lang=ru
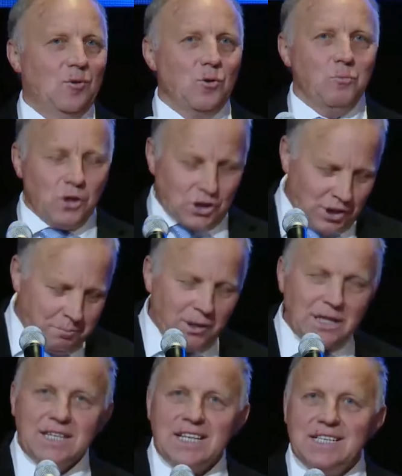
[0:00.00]
Но ну, можно
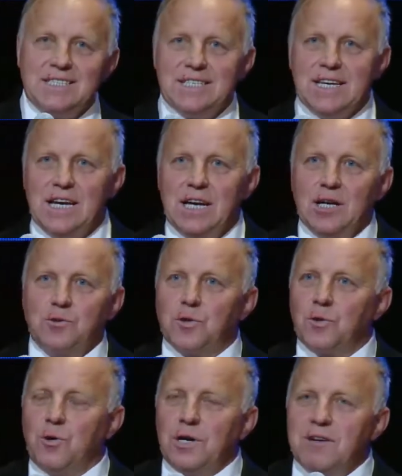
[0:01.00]
было найти
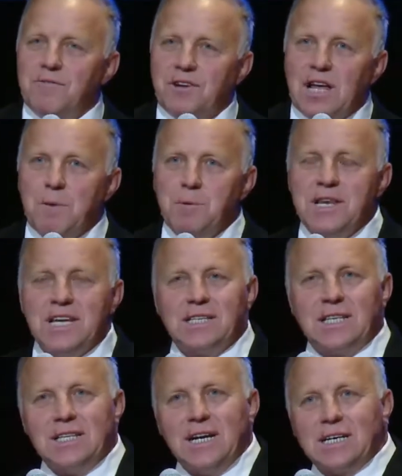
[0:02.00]
другое время, не
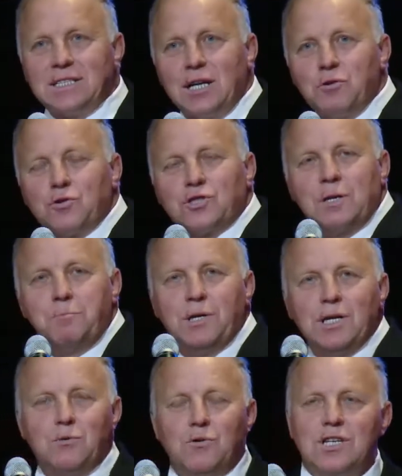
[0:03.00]
тогда, когда нужно
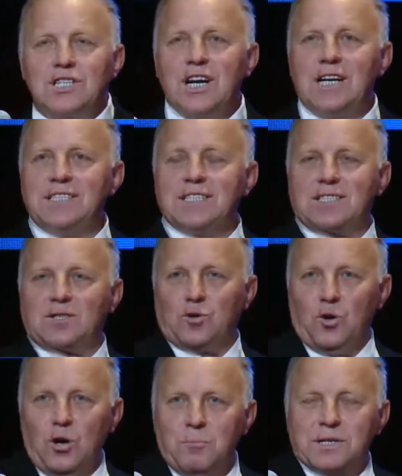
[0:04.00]
было уезжать из
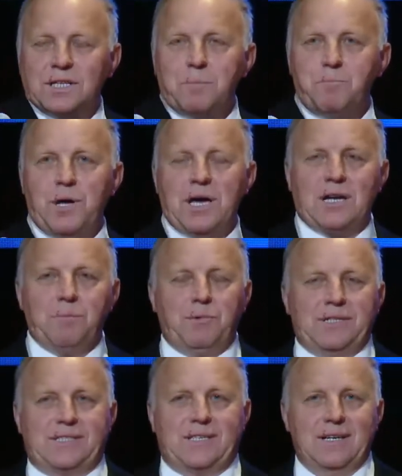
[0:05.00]
дома на
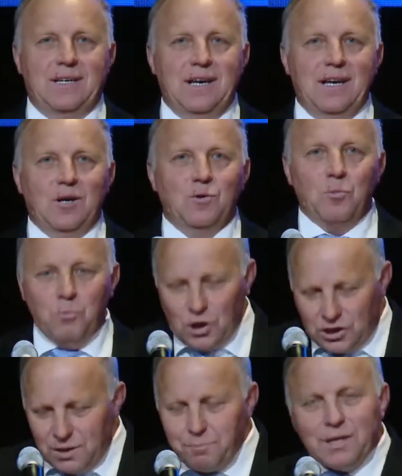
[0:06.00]
перепись. Но ну,
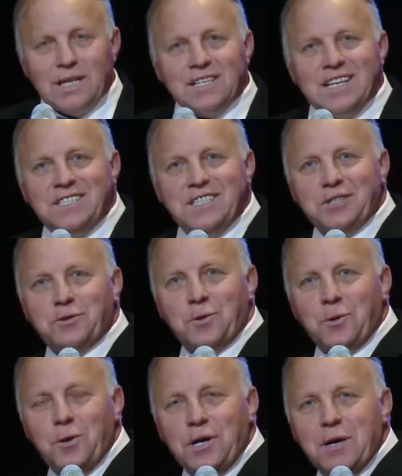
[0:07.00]
можно было найти
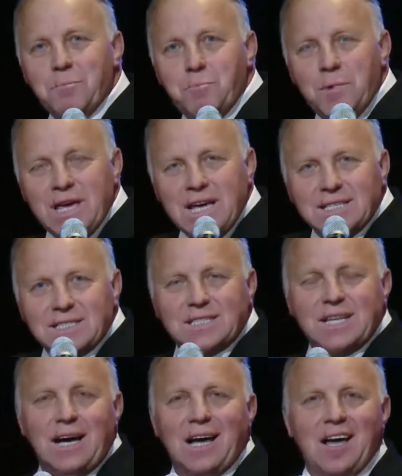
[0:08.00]
другое
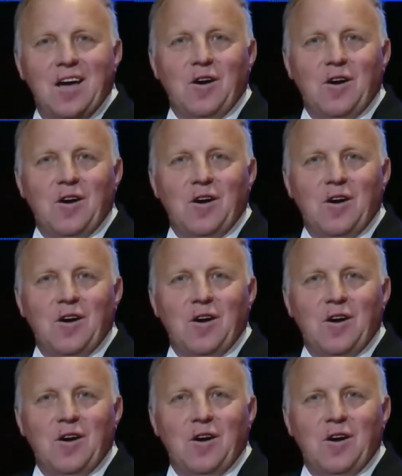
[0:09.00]
место,